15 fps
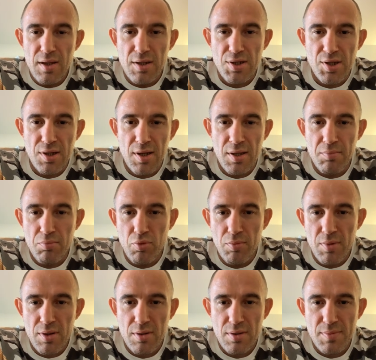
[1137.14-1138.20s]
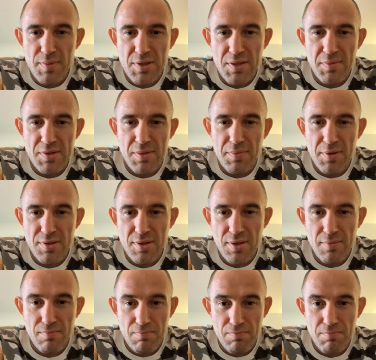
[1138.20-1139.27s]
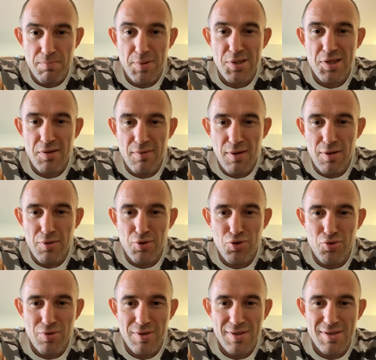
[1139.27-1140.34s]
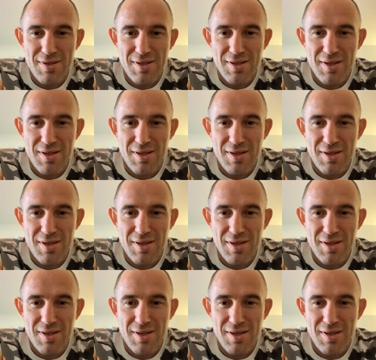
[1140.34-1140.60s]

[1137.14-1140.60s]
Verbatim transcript: Жиган Бумер, спасибо за призы. Поздравляю еще раз с